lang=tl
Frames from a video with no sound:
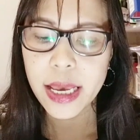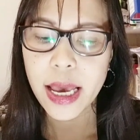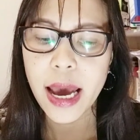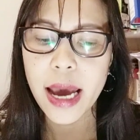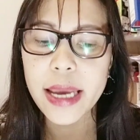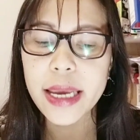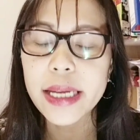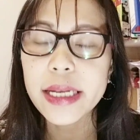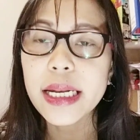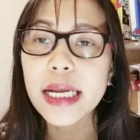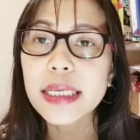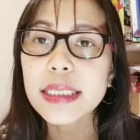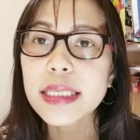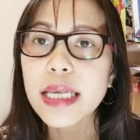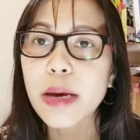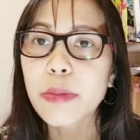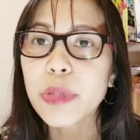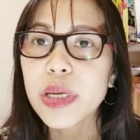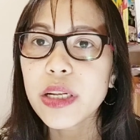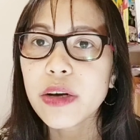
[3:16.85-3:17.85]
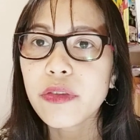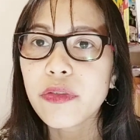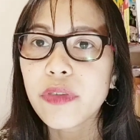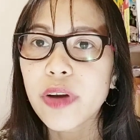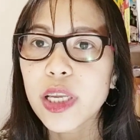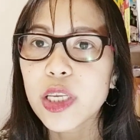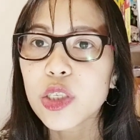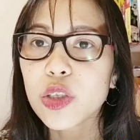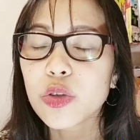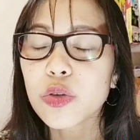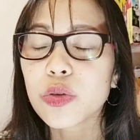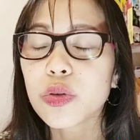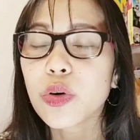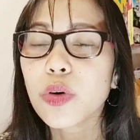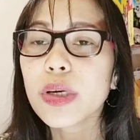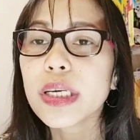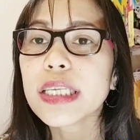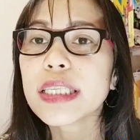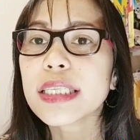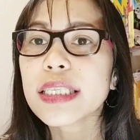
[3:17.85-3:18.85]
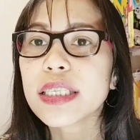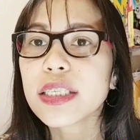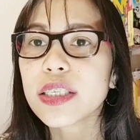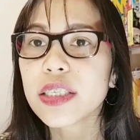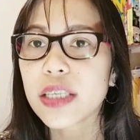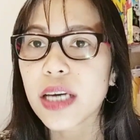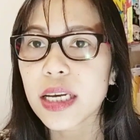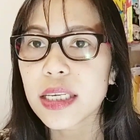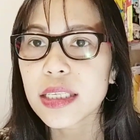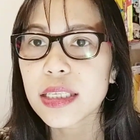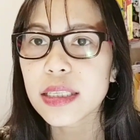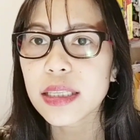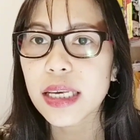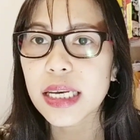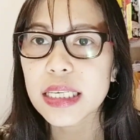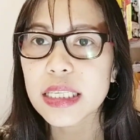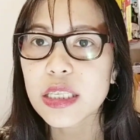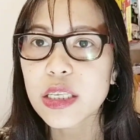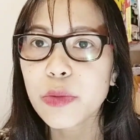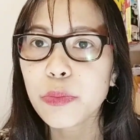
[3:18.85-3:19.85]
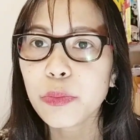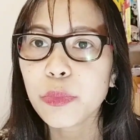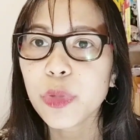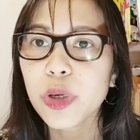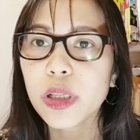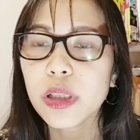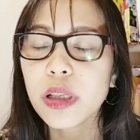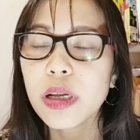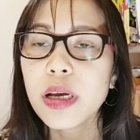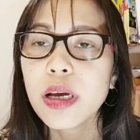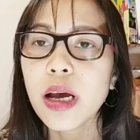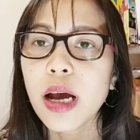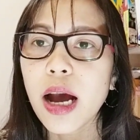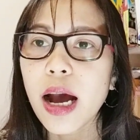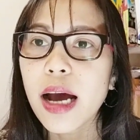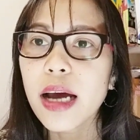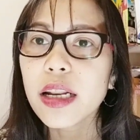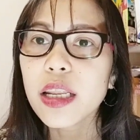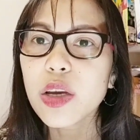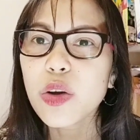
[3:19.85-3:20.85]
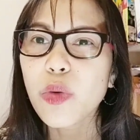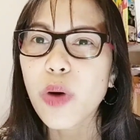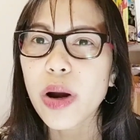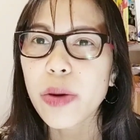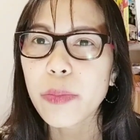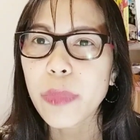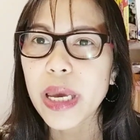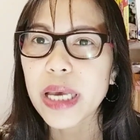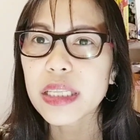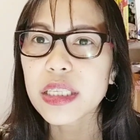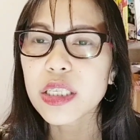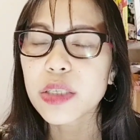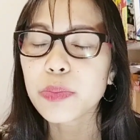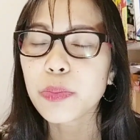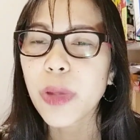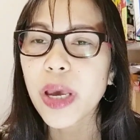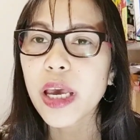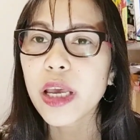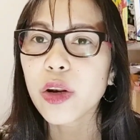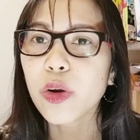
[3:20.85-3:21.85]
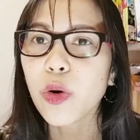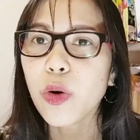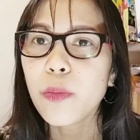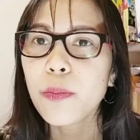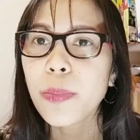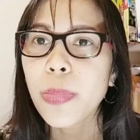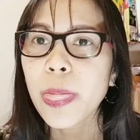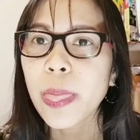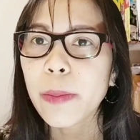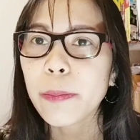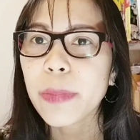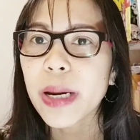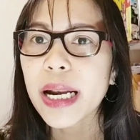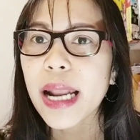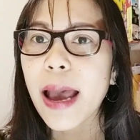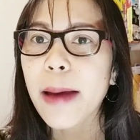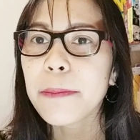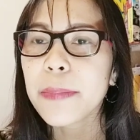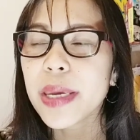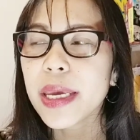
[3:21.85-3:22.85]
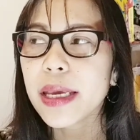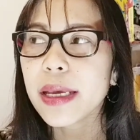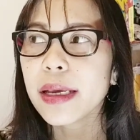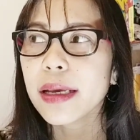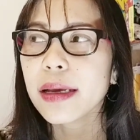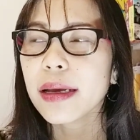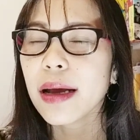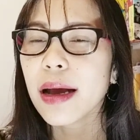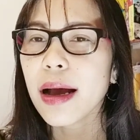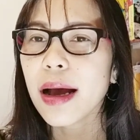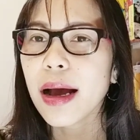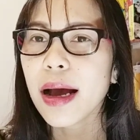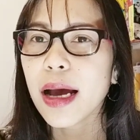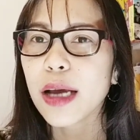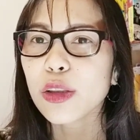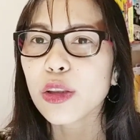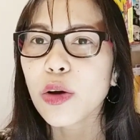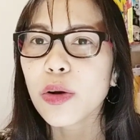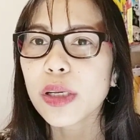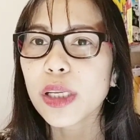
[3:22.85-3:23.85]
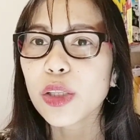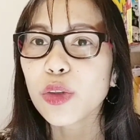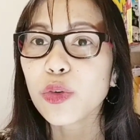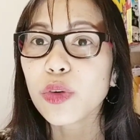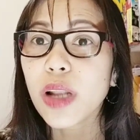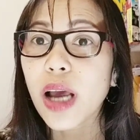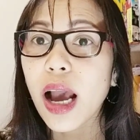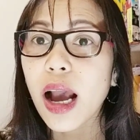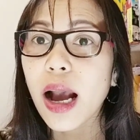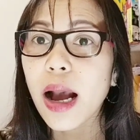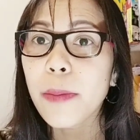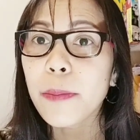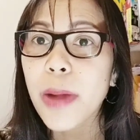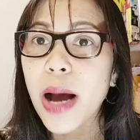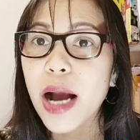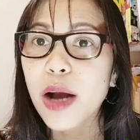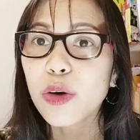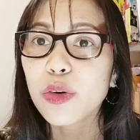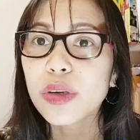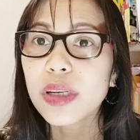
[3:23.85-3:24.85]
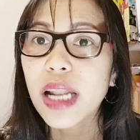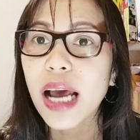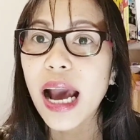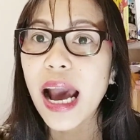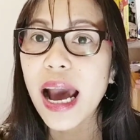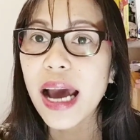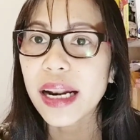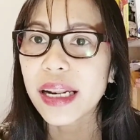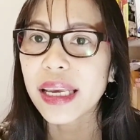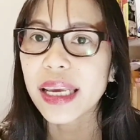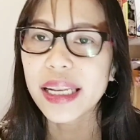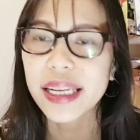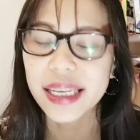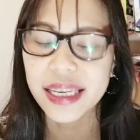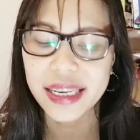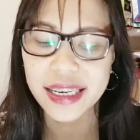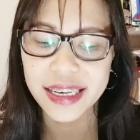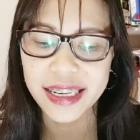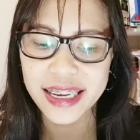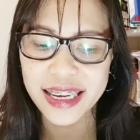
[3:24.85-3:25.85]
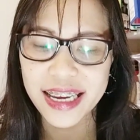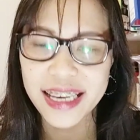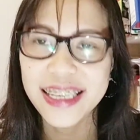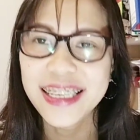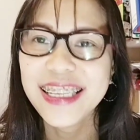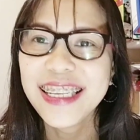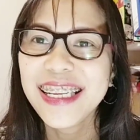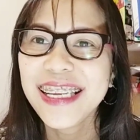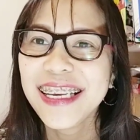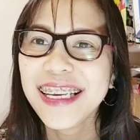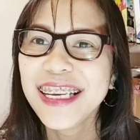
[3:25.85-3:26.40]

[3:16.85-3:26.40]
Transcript: Ayan ang sabi ng friend So, it's just a simple uh, requirements pero maraming uh, ah, atog dito nakakapagod lakarin. Ayan.